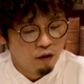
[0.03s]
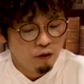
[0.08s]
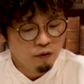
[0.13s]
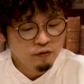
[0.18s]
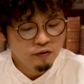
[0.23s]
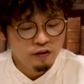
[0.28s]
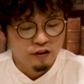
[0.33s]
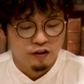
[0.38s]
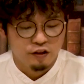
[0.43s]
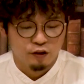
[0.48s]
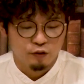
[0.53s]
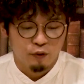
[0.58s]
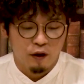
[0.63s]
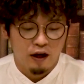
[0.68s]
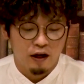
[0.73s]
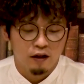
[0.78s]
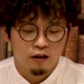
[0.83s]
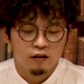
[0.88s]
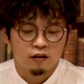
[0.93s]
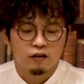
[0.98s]
本日
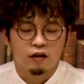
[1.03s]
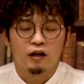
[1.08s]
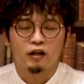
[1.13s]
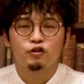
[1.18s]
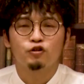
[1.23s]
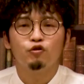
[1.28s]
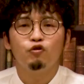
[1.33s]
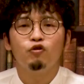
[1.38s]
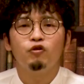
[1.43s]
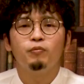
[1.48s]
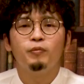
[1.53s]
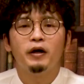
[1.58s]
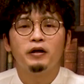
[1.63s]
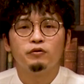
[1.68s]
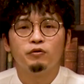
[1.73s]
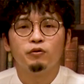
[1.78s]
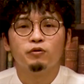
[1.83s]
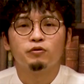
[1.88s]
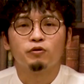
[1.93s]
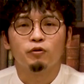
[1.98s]
は火葬
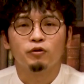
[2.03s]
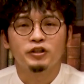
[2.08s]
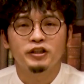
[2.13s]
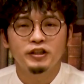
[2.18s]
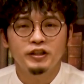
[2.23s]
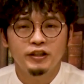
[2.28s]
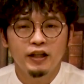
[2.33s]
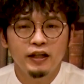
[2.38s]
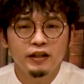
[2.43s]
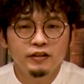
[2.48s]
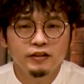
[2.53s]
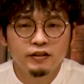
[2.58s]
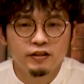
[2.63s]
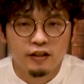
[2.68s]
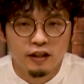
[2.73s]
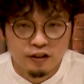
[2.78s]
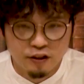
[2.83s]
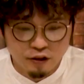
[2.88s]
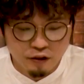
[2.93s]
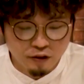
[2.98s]
場の都市伝
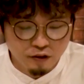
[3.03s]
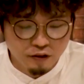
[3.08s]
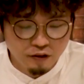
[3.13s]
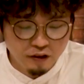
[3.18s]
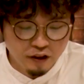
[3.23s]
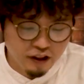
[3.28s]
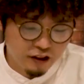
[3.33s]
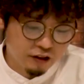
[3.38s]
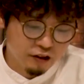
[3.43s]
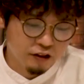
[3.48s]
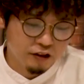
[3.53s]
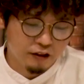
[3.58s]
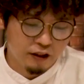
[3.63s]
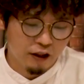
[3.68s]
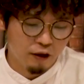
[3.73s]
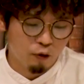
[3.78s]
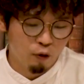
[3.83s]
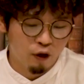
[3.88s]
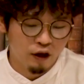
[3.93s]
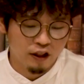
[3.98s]
説につい
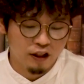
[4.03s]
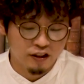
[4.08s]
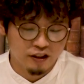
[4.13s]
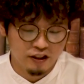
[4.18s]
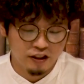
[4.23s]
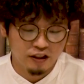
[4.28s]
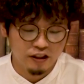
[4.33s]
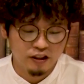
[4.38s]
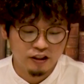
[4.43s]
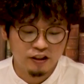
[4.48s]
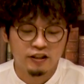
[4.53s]
てお話